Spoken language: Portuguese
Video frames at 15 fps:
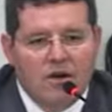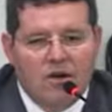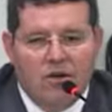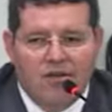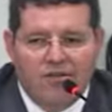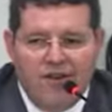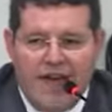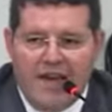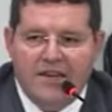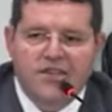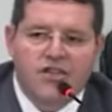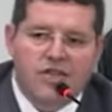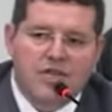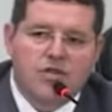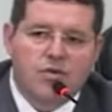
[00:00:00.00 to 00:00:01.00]

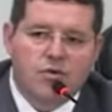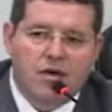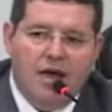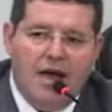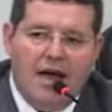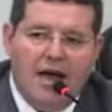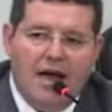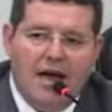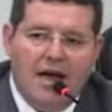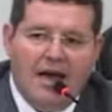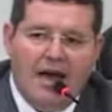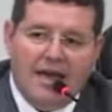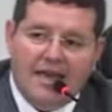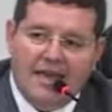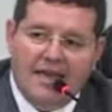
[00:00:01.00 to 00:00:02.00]
oferte isso a,
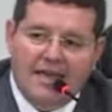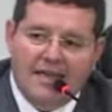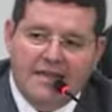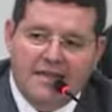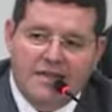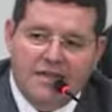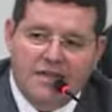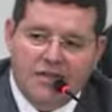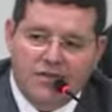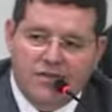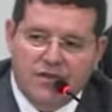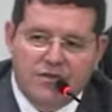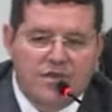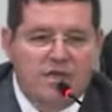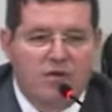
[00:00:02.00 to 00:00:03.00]
a, aquele
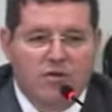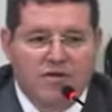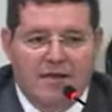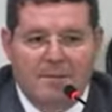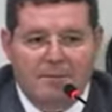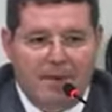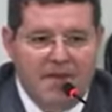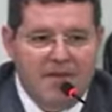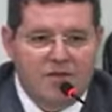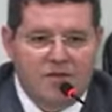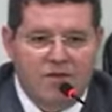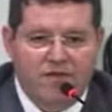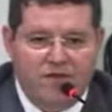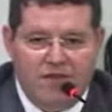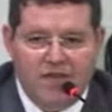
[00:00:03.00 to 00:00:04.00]
indivíduo que se encontra preso,
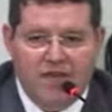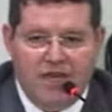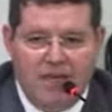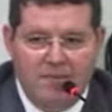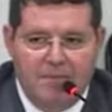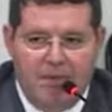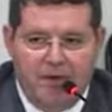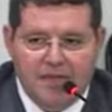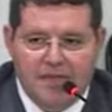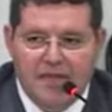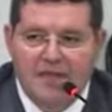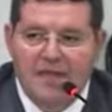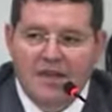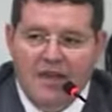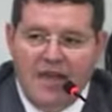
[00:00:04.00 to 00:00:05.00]
a fim de que ele possa